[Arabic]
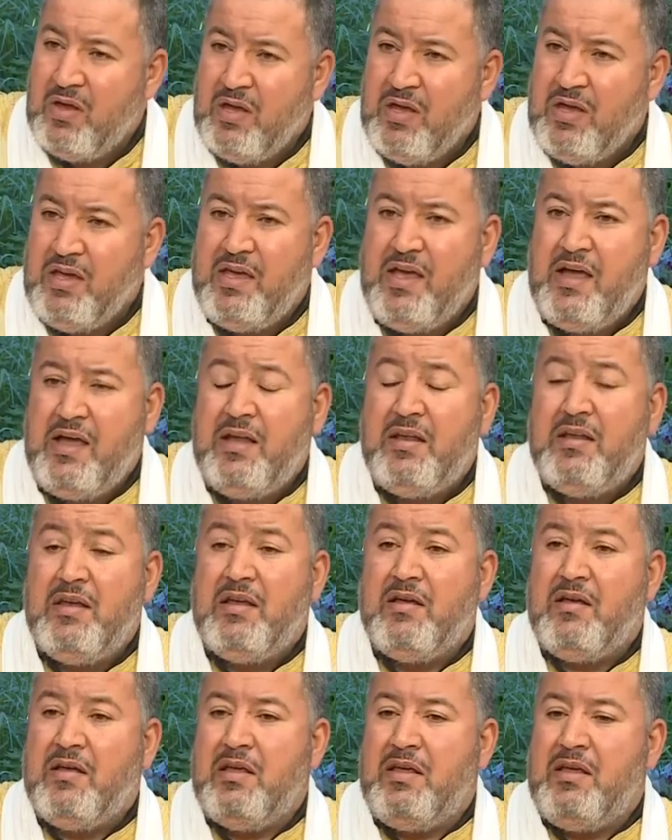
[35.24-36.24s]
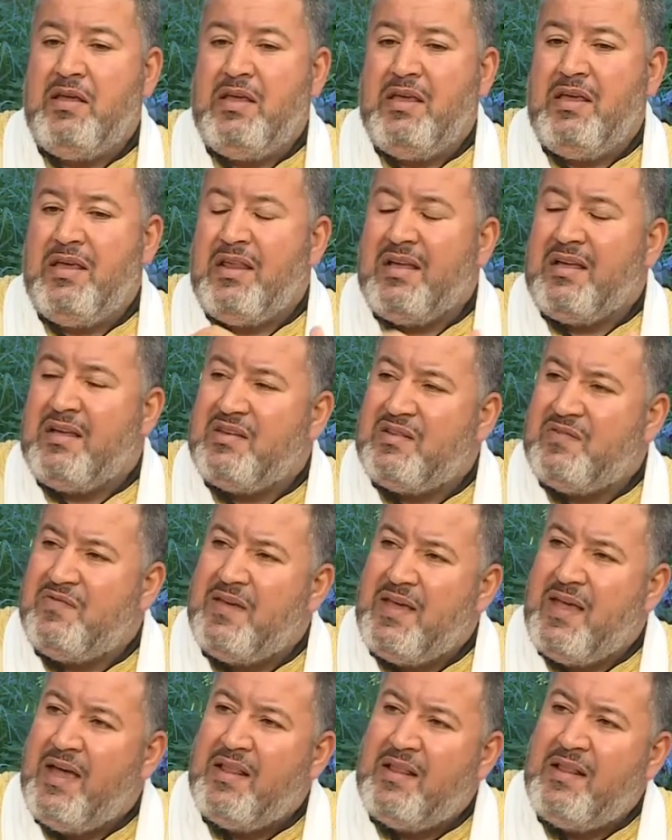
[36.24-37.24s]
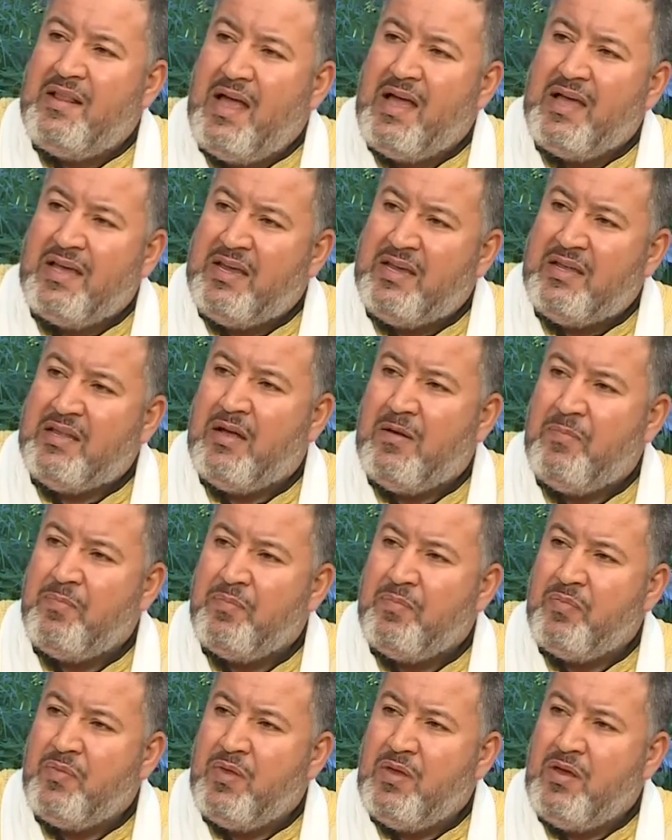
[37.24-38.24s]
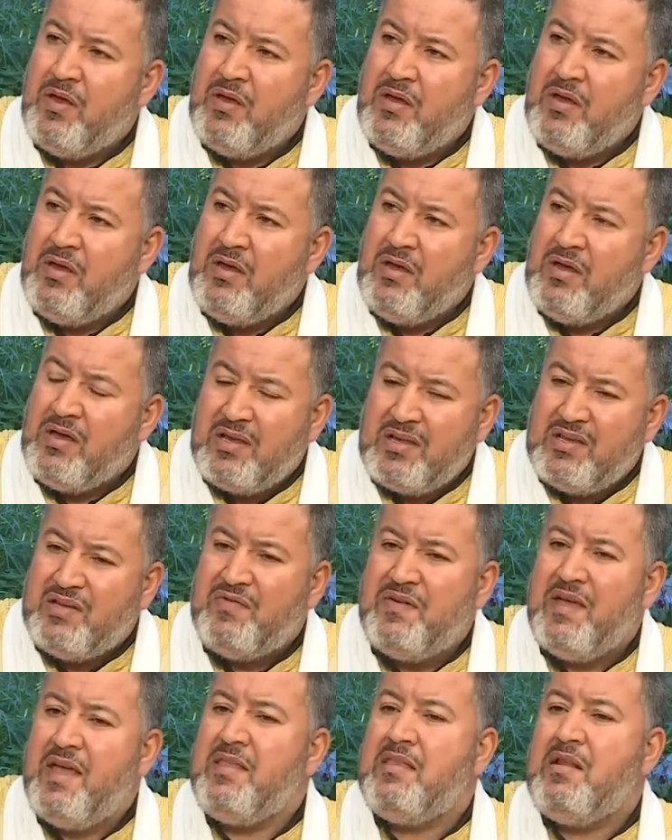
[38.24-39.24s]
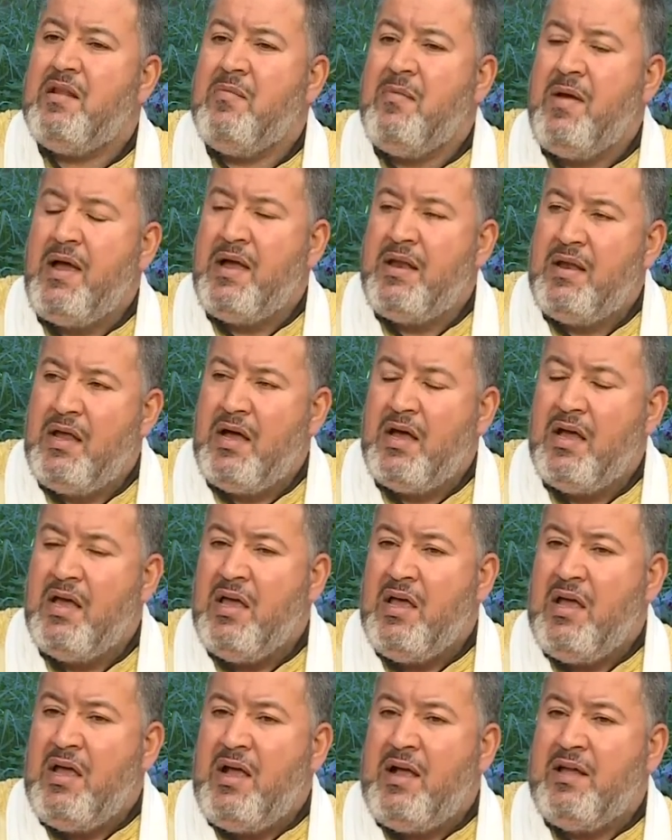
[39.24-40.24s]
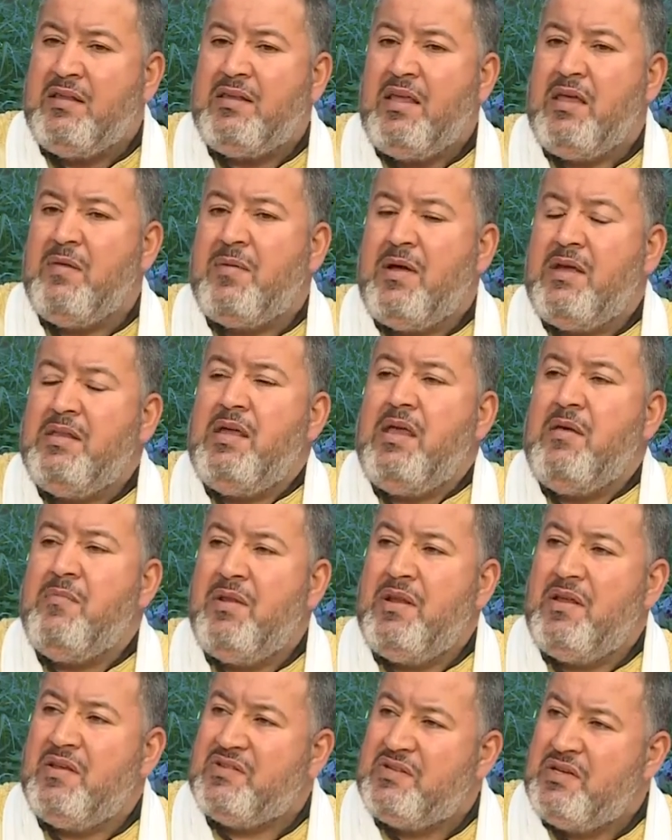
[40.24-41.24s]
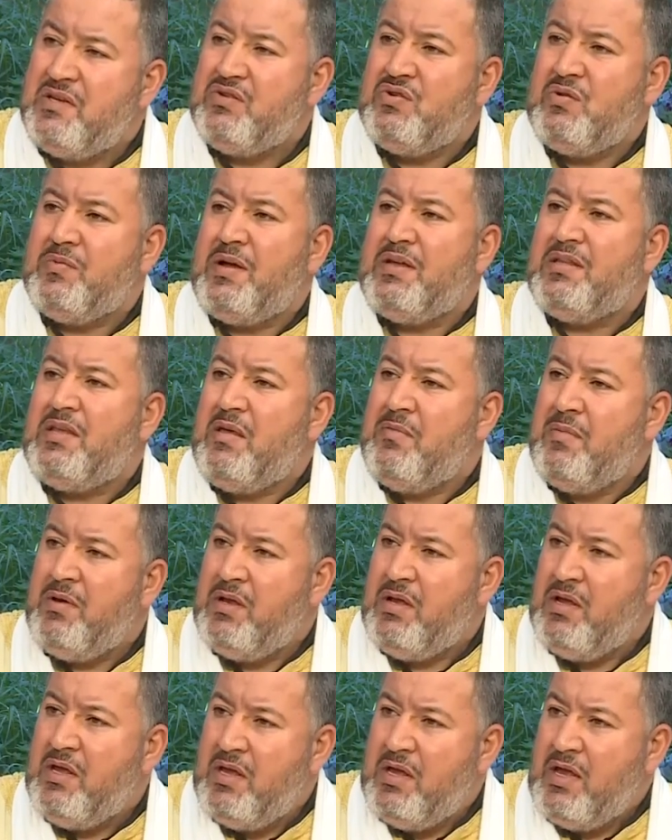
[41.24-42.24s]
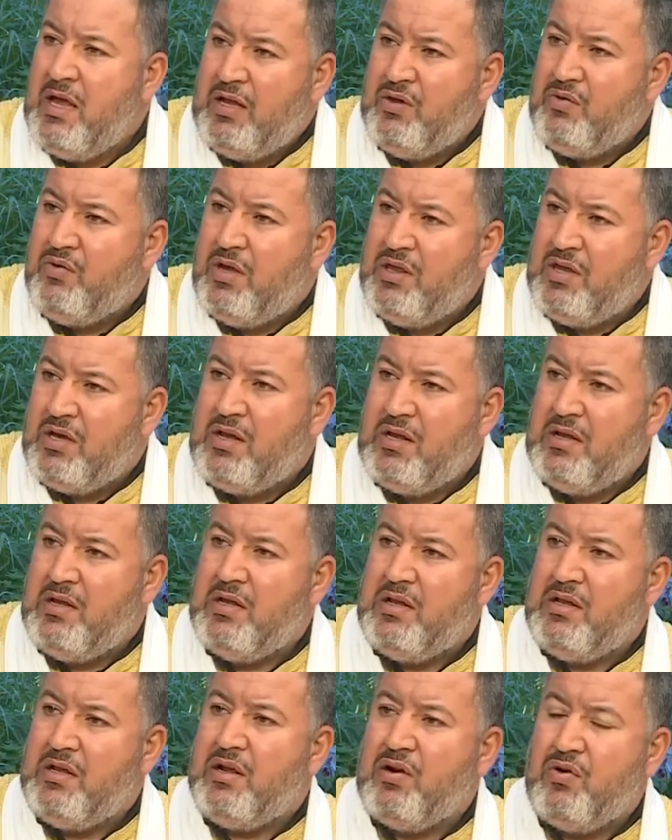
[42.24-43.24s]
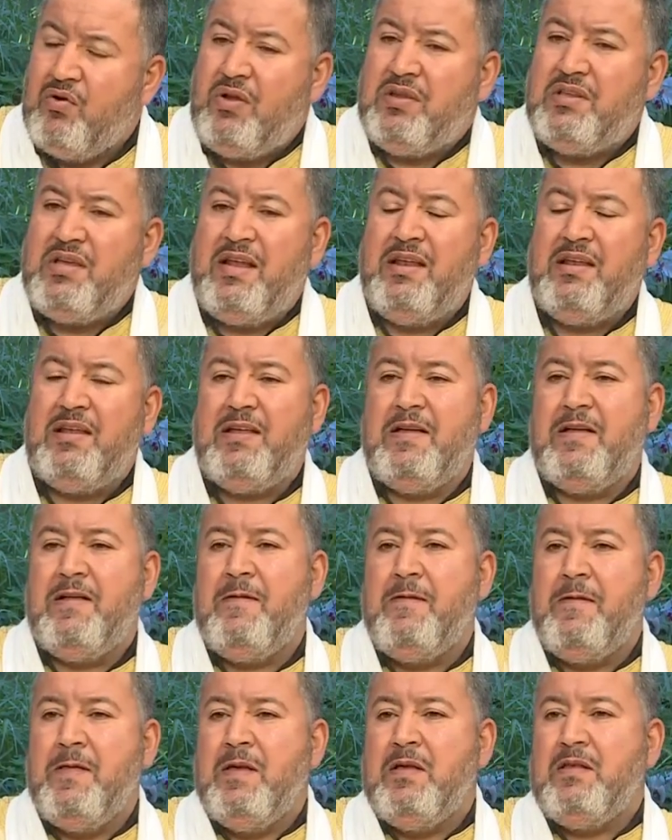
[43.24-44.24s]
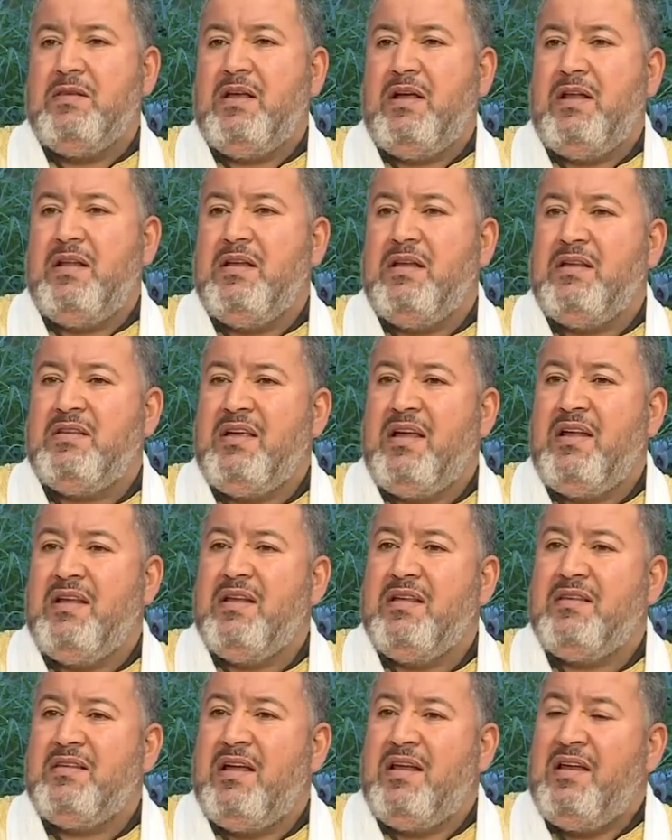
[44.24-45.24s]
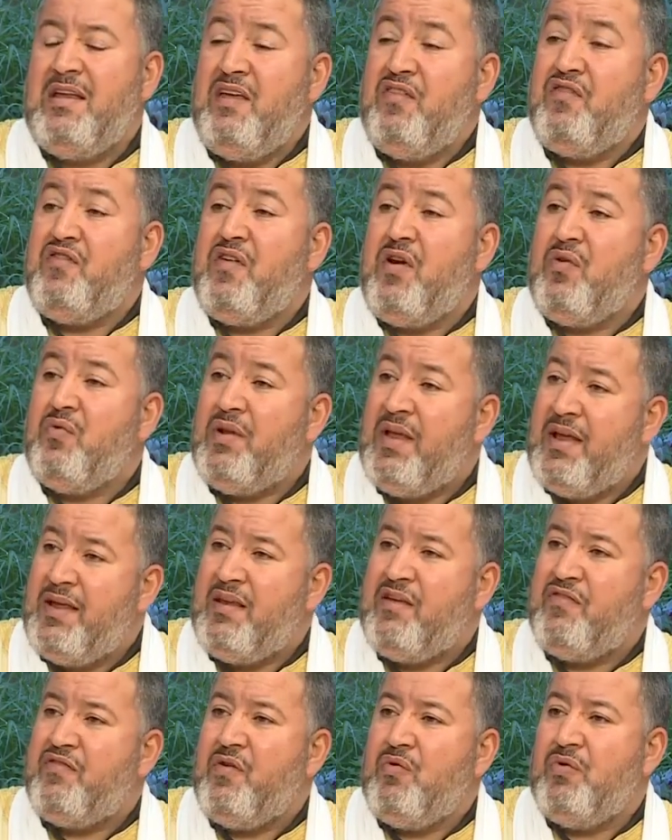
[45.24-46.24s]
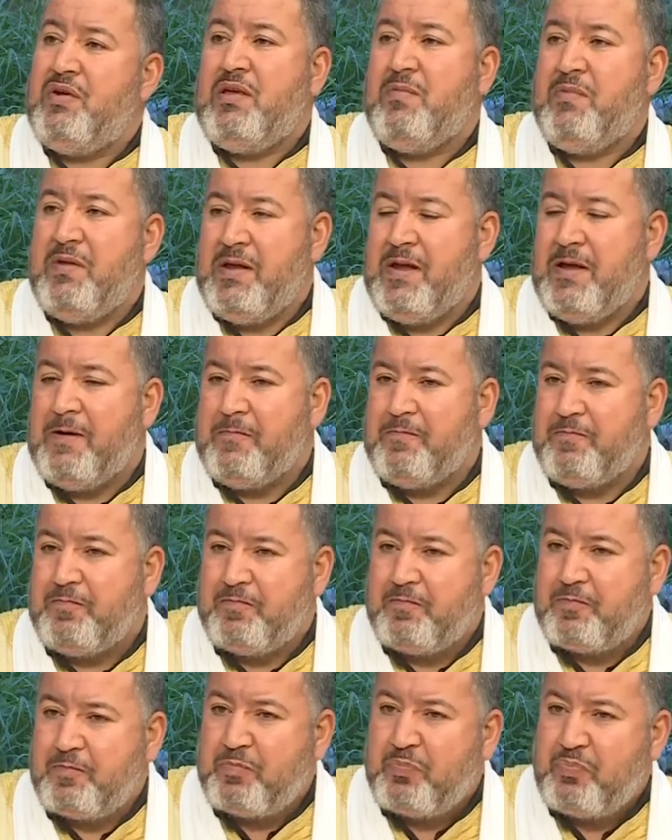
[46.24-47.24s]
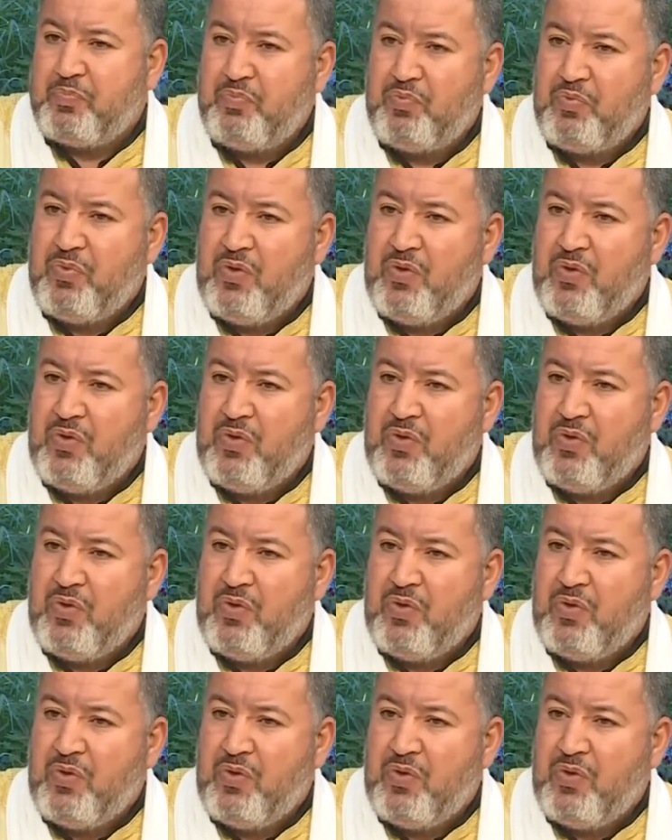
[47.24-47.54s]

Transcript: يعني يركز فيه هذه العقيدة يركز فيه هذا المعنى حتى يبقى دائما عزيز يبقى دائما عنده هذاك الروح تاع تاع تاع تاع العفه والانفه والكبرياء جميل